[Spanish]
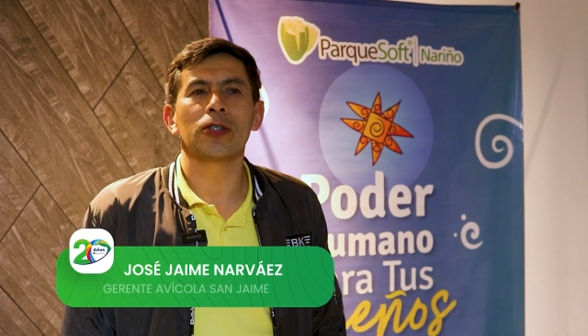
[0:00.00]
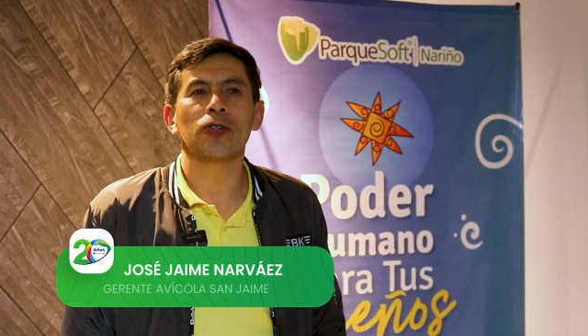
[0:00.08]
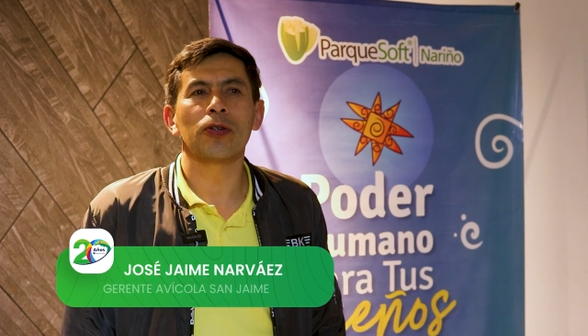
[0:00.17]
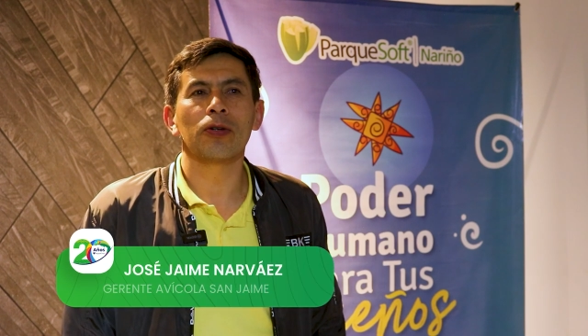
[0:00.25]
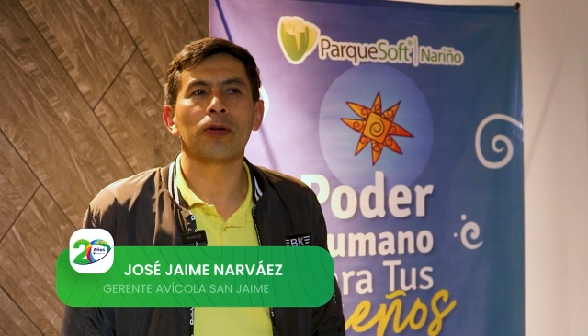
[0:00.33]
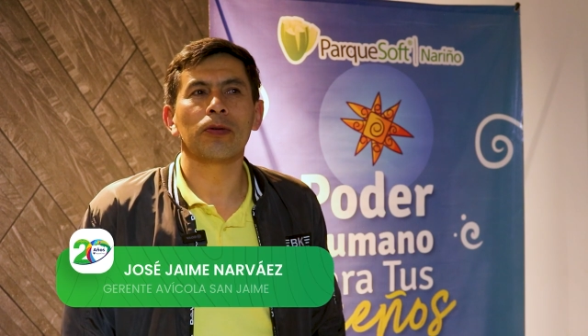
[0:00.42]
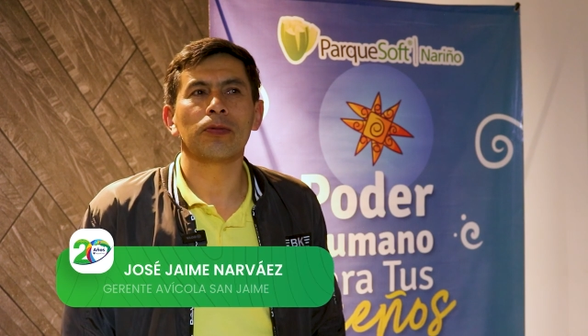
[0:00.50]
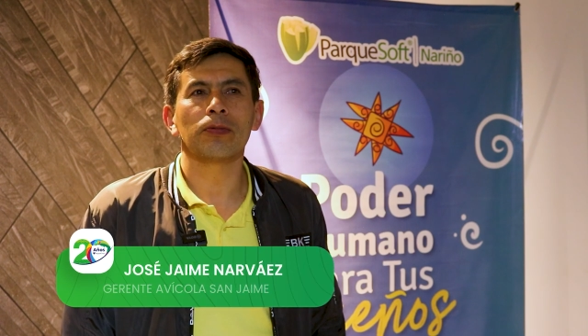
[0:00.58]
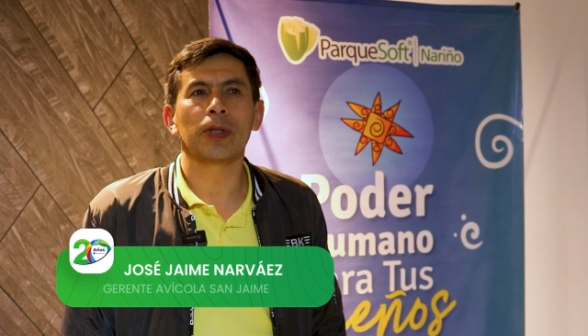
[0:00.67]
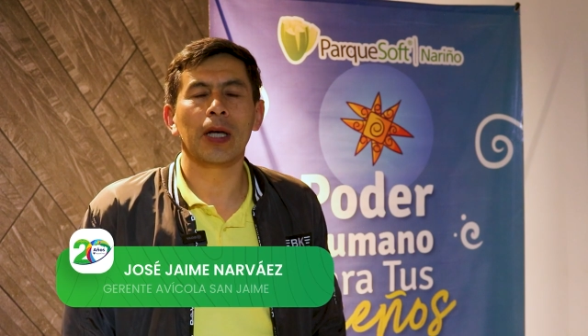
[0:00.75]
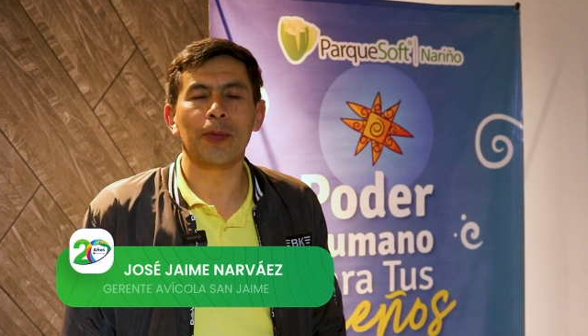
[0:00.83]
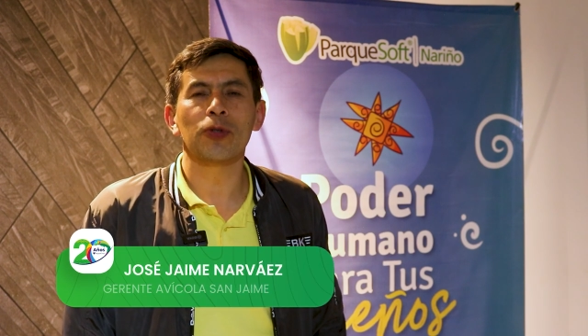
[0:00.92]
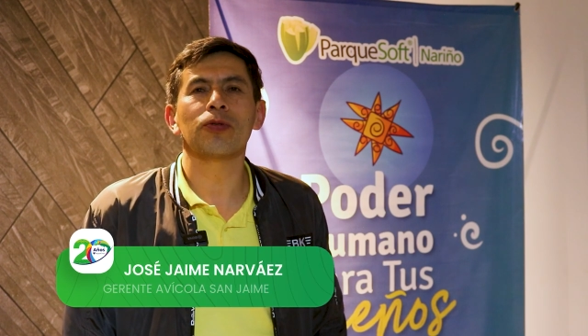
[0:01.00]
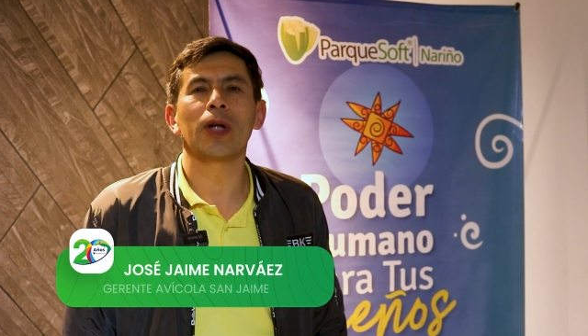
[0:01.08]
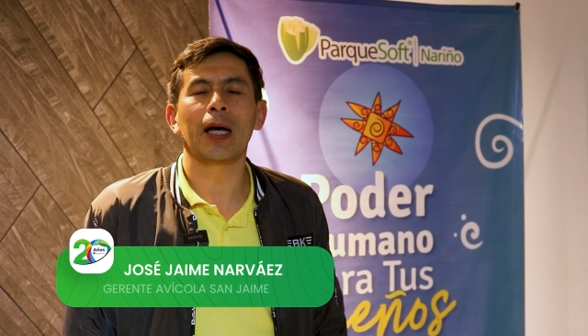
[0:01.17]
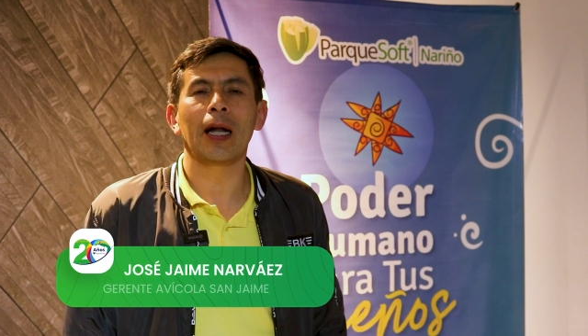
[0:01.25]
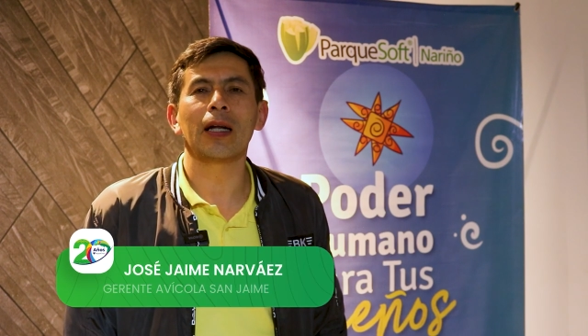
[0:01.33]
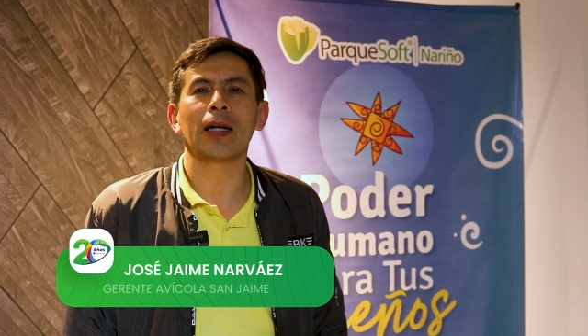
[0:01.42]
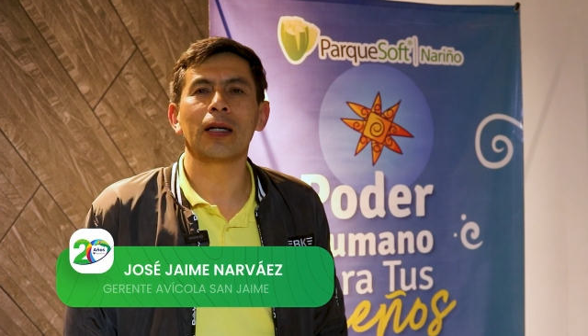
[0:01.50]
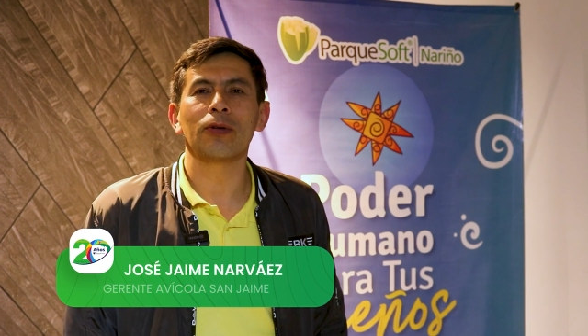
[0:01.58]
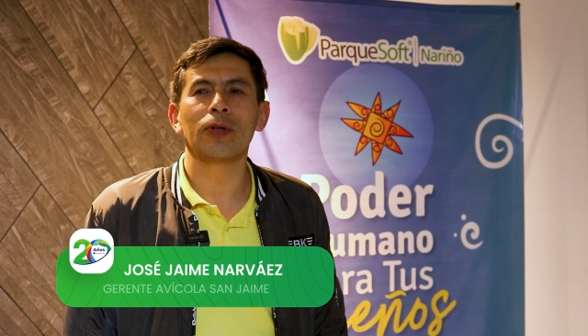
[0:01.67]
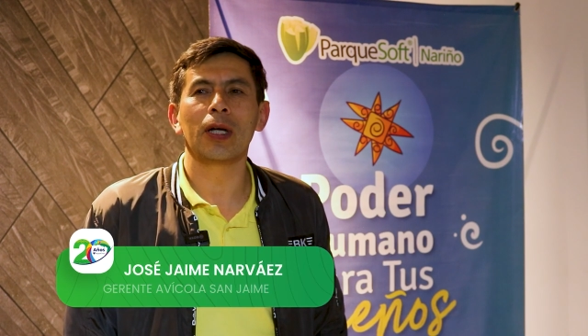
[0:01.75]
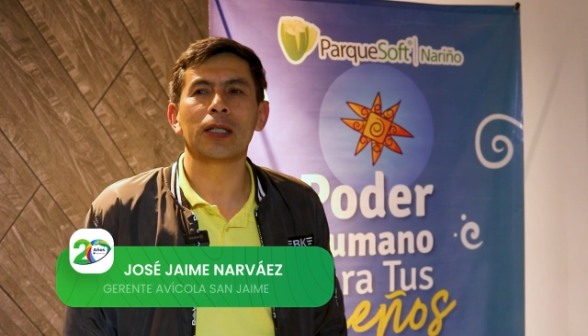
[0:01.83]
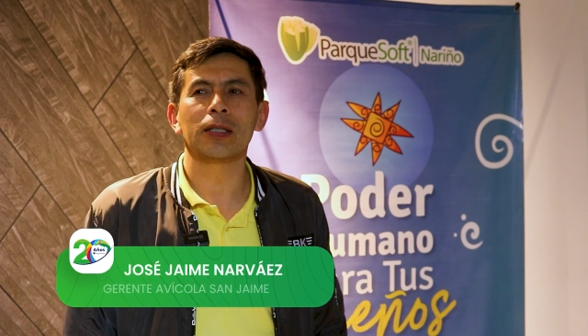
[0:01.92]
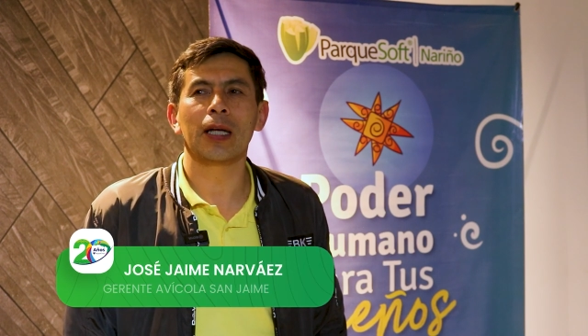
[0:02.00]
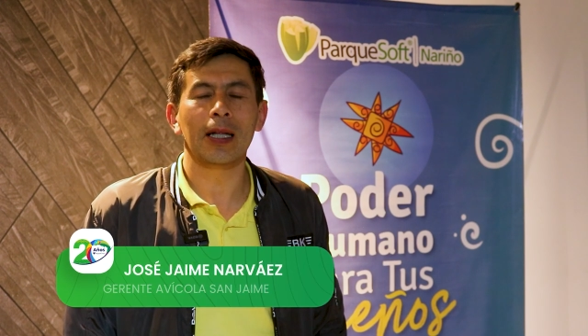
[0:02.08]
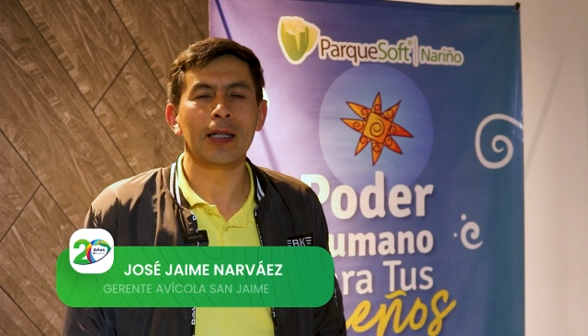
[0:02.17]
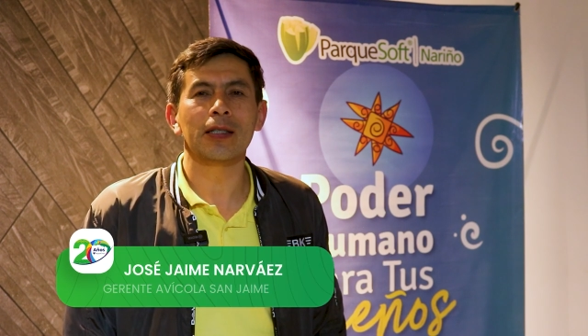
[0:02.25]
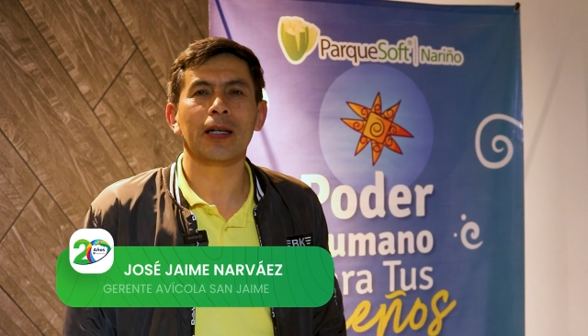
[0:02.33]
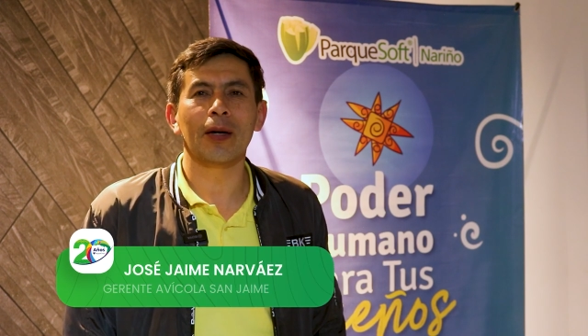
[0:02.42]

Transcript: son, eh, digamos, unas grandes